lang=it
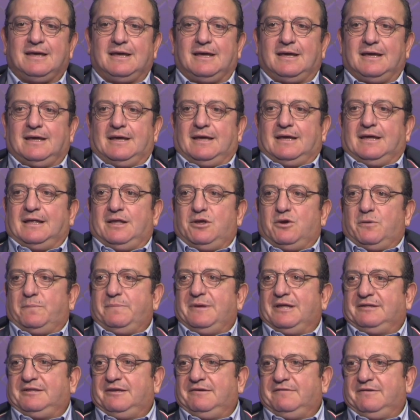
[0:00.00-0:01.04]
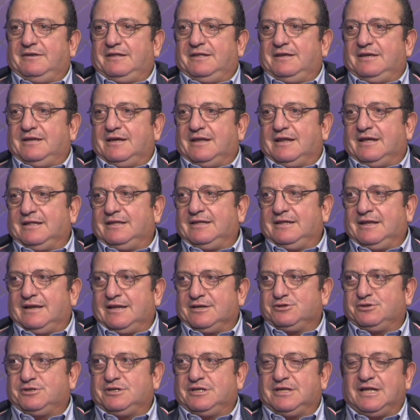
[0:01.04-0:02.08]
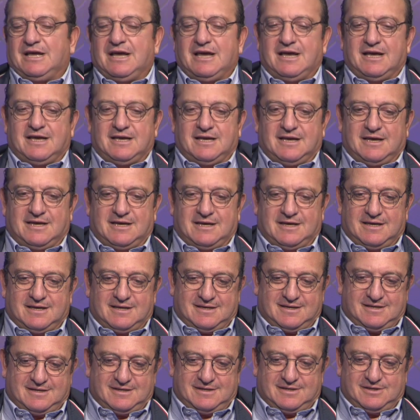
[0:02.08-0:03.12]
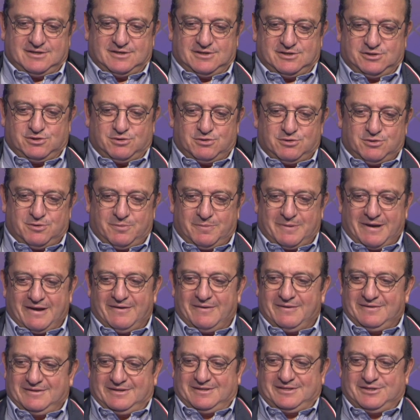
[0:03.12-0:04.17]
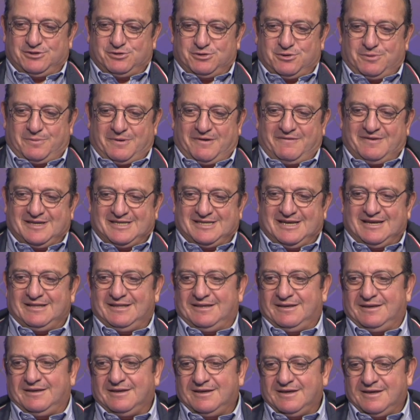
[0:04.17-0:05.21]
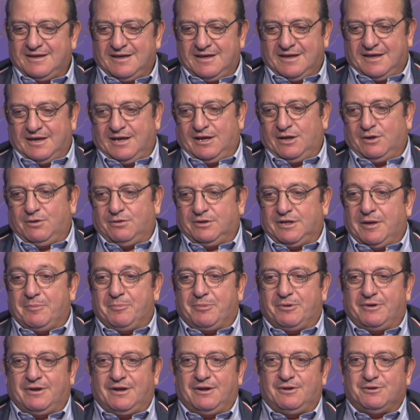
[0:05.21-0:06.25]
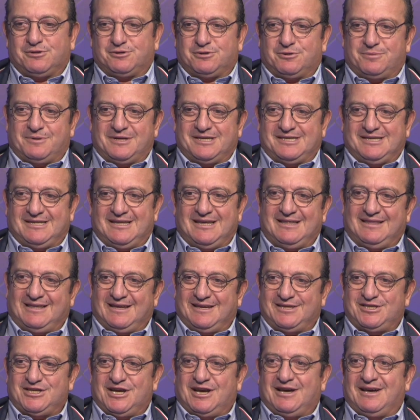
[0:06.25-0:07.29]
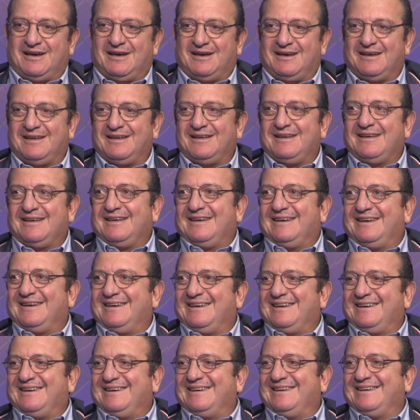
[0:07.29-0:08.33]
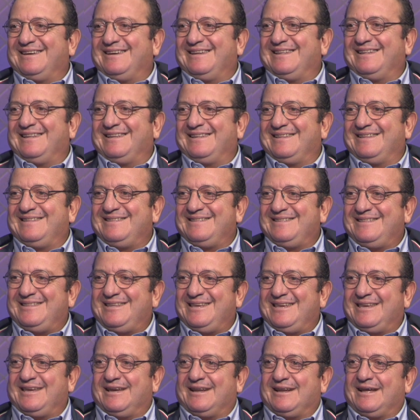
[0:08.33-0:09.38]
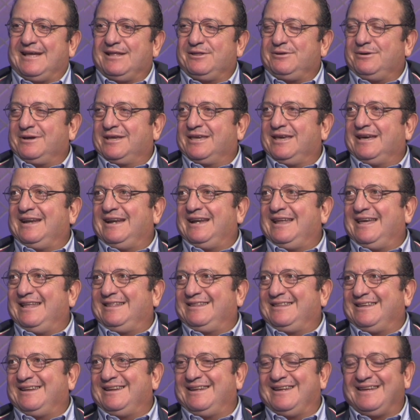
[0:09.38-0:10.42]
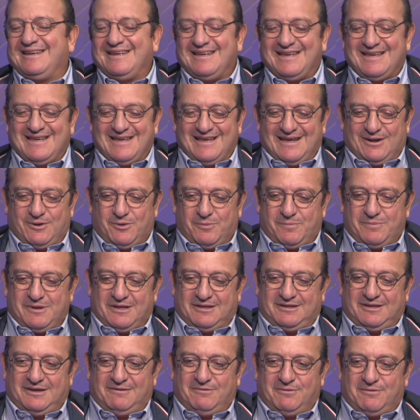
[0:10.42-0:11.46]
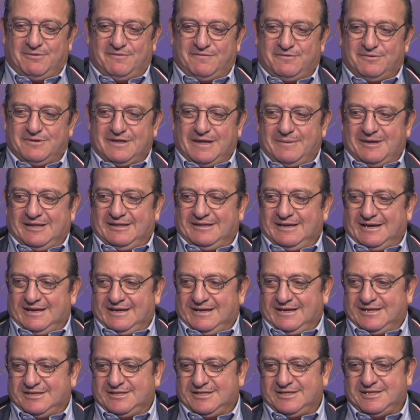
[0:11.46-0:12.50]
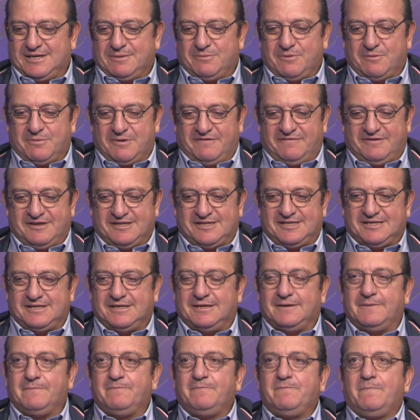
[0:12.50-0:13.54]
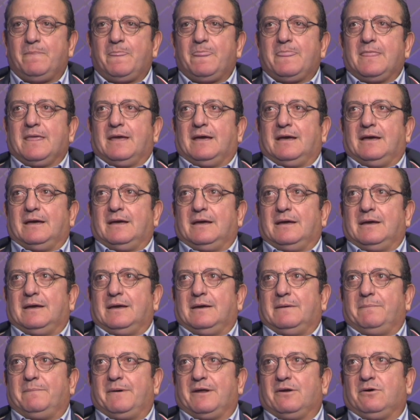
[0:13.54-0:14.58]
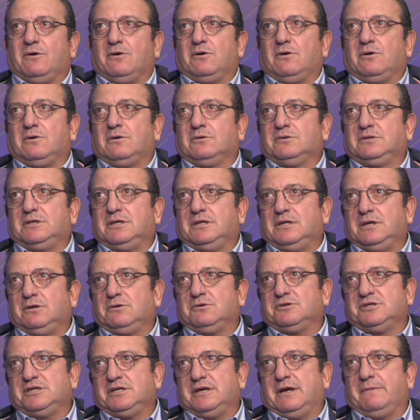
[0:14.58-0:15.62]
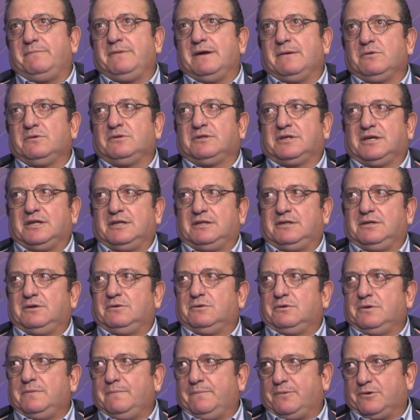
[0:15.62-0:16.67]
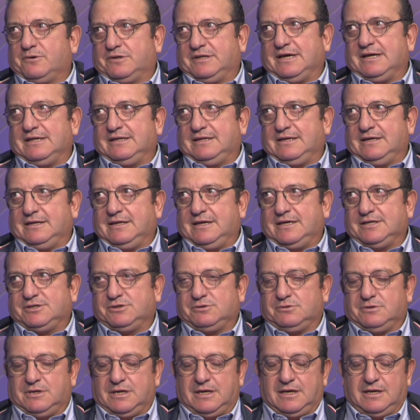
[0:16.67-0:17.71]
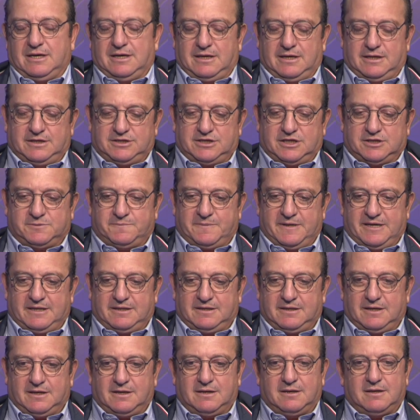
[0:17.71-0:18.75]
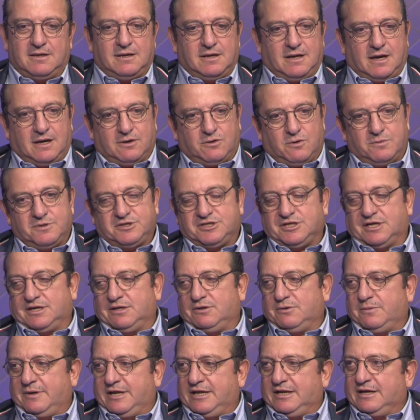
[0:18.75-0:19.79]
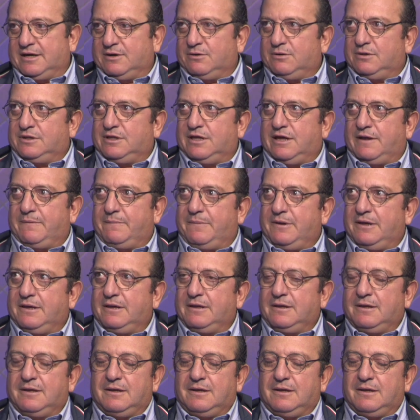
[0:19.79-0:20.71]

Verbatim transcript: Eh, gli obiettivi dichiarati della società sono, si sono pavesati in lo tempore, il nostro Presidente ha già eh, dichiarato a chiare lettere l'obiettivo fondamentale che ci siamo prefissi, eh, però ti dico sì, abbiamo un trittico importante adesso che ci aspetta, a cominciare domenica col derby,